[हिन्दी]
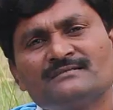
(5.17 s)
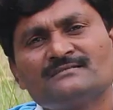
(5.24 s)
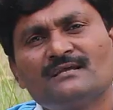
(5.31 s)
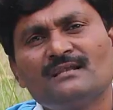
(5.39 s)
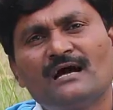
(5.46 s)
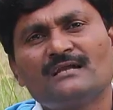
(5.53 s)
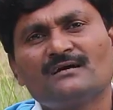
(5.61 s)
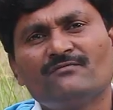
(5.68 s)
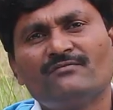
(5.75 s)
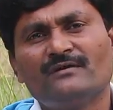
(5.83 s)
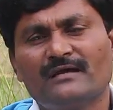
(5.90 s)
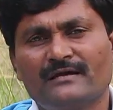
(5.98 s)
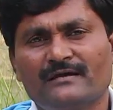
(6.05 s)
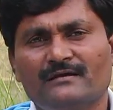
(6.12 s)
खाने में मज़ा
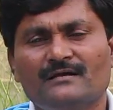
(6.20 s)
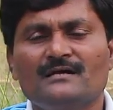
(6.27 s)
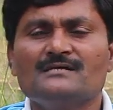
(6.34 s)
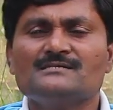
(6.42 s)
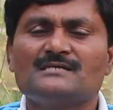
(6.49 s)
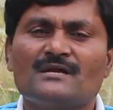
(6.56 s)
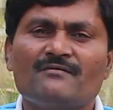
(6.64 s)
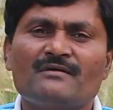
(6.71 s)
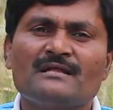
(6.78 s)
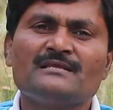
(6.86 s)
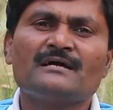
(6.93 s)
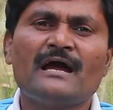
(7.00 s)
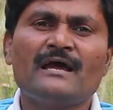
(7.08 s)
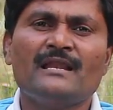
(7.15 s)
आता है
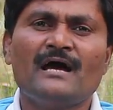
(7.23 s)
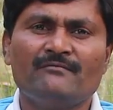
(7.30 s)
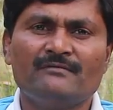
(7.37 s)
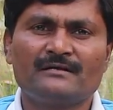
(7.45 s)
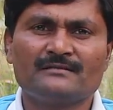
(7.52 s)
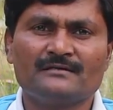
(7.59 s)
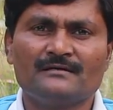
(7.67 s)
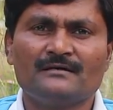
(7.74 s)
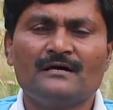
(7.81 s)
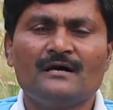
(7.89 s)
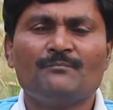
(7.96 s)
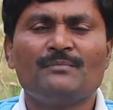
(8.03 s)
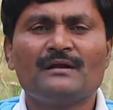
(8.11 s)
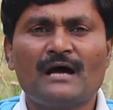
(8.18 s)
पर आज हम
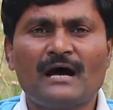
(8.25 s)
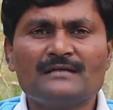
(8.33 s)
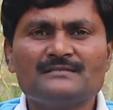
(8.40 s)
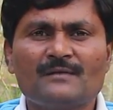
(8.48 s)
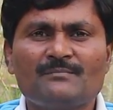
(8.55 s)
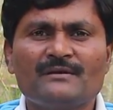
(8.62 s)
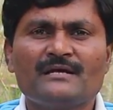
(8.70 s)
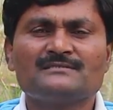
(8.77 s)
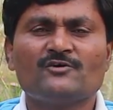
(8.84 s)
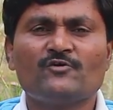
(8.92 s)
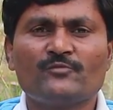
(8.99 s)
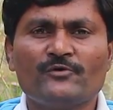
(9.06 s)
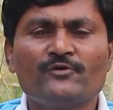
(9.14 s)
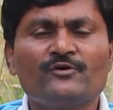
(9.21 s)
संतरों से एक
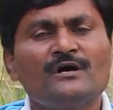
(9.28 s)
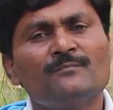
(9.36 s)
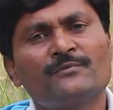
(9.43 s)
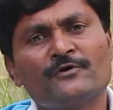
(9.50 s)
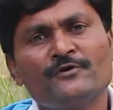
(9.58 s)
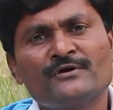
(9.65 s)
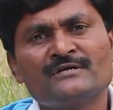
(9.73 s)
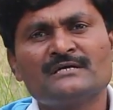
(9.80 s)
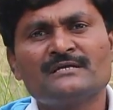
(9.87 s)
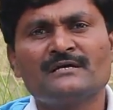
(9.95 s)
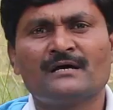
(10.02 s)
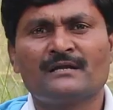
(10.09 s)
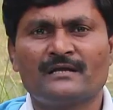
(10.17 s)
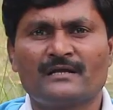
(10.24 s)
वैज्ञानिक प्रयोग
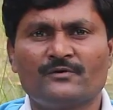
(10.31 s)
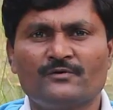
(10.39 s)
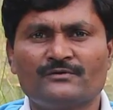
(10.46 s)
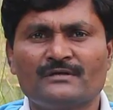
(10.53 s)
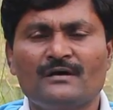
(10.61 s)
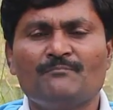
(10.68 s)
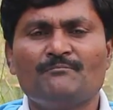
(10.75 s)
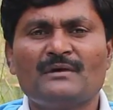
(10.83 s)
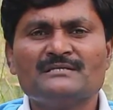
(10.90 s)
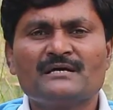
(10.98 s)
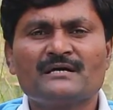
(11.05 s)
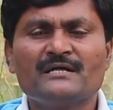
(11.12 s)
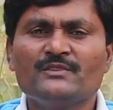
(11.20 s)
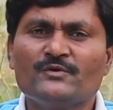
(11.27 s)
करेंगे मेरे
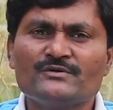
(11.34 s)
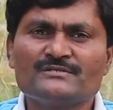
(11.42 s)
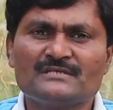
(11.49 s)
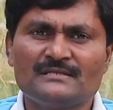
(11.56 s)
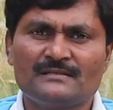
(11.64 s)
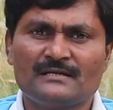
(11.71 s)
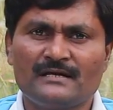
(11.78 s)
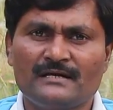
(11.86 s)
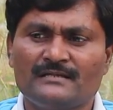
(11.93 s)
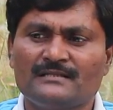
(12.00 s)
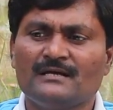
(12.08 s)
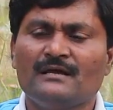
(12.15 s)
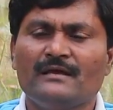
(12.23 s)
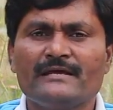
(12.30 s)
पास दो संतरे हैं
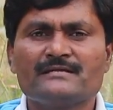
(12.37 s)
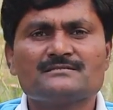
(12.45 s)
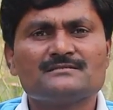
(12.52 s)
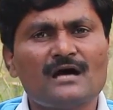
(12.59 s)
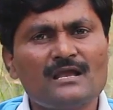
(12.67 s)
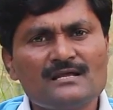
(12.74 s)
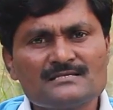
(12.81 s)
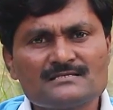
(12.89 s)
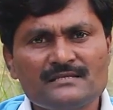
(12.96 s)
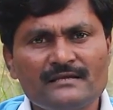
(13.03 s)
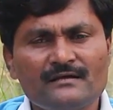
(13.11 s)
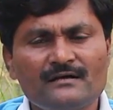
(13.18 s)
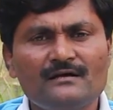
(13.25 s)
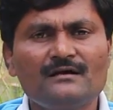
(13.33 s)
एक
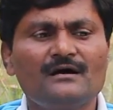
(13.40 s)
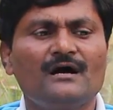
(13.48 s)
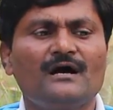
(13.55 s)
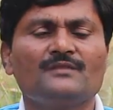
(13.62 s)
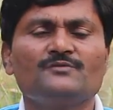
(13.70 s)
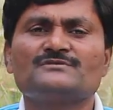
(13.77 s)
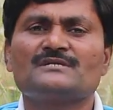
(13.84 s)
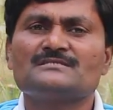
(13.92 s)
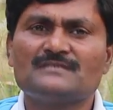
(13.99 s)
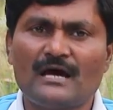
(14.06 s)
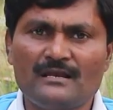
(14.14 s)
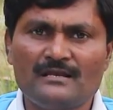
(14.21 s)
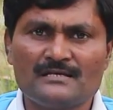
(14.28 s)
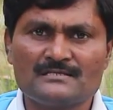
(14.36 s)
बिल्कुल साबुत संतरा है
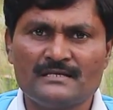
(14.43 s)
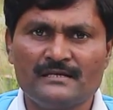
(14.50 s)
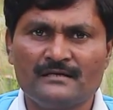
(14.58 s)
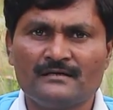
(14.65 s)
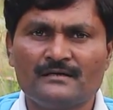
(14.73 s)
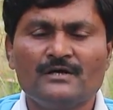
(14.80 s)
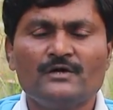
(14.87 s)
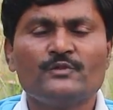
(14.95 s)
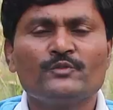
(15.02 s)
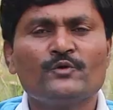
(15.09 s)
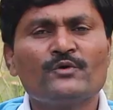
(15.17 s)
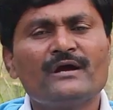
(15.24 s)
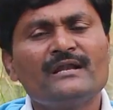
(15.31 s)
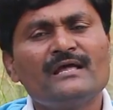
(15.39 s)
और दूसरे का
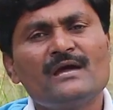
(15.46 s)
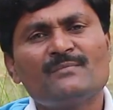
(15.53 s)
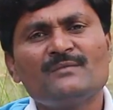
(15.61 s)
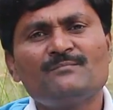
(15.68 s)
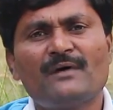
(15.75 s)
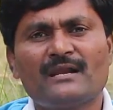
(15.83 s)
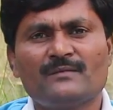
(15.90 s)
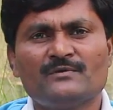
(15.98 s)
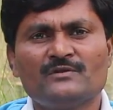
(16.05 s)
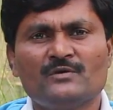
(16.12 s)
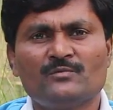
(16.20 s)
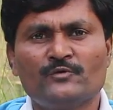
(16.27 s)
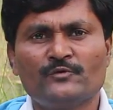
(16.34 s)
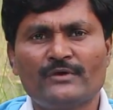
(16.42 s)
छिलका छिला
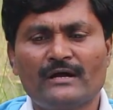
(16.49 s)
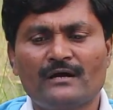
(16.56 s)
हुआ है